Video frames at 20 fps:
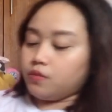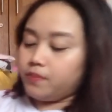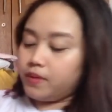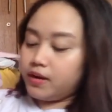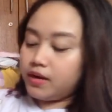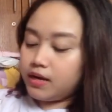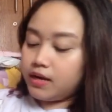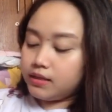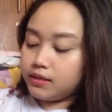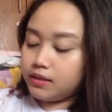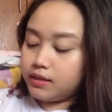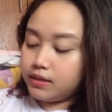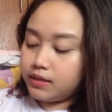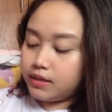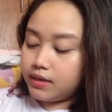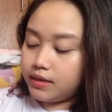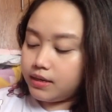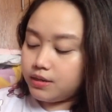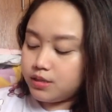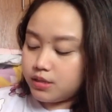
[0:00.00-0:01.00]
natin
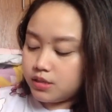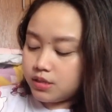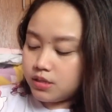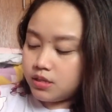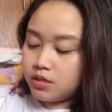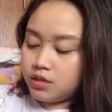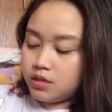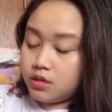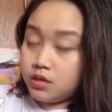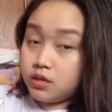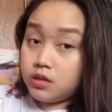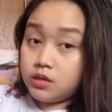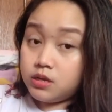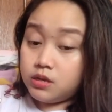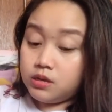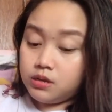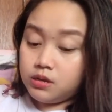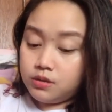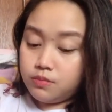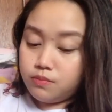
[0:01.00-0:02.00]
guys.
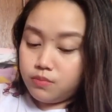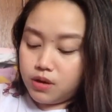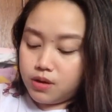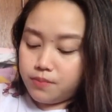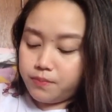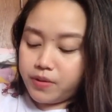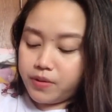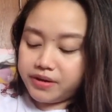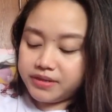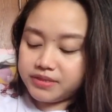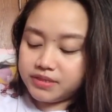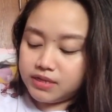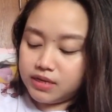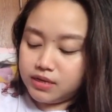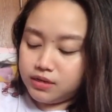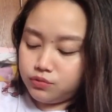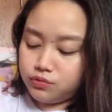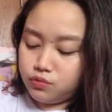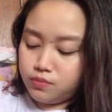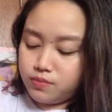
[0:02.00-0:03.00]
Mga parcel na
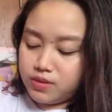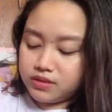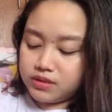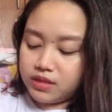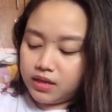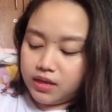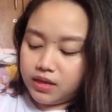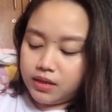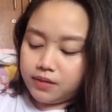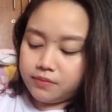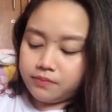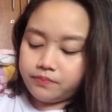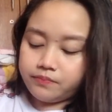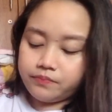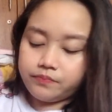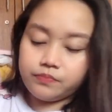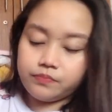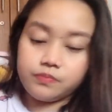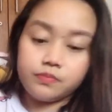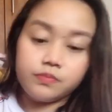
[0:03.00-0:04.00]
dumating.
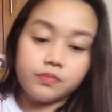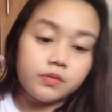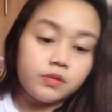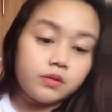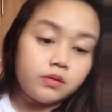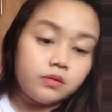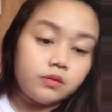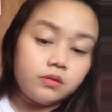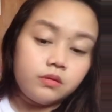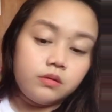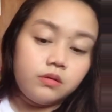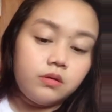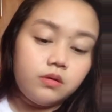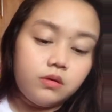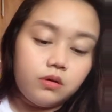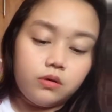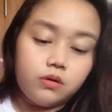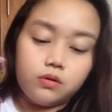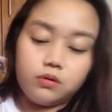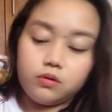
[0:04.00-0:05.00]

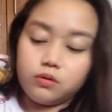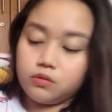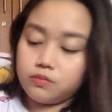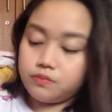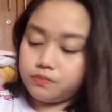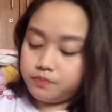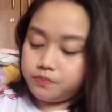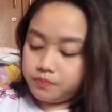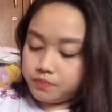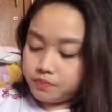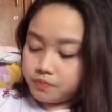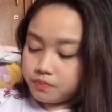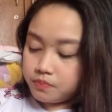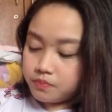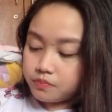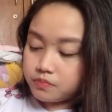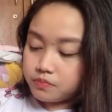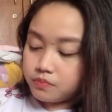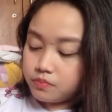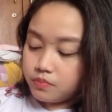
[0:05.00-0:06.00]
Oh,
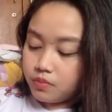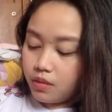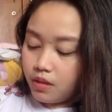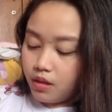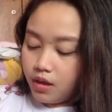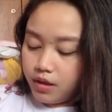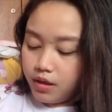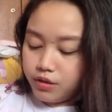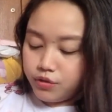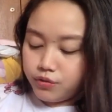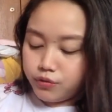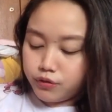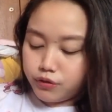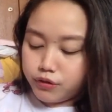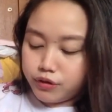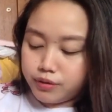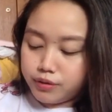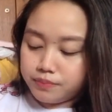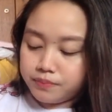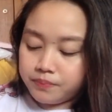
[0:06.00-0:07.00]

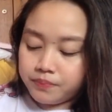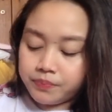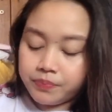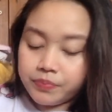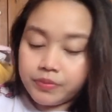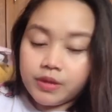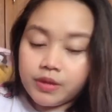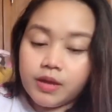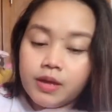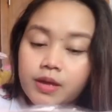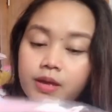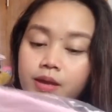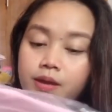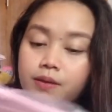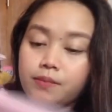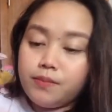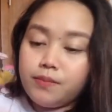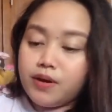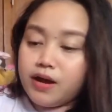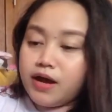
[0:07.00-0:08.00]
ayun.
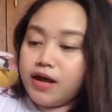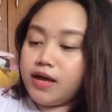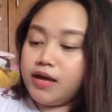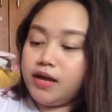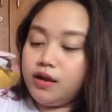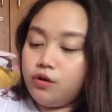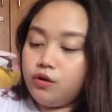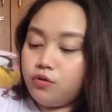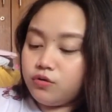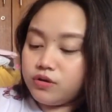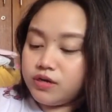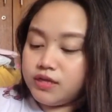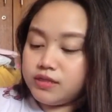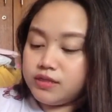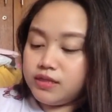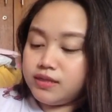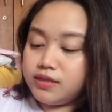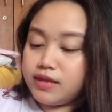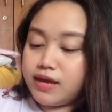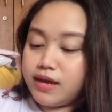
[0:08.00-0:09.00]
Mga Hello
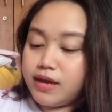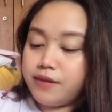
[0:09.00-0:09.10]
Kitty na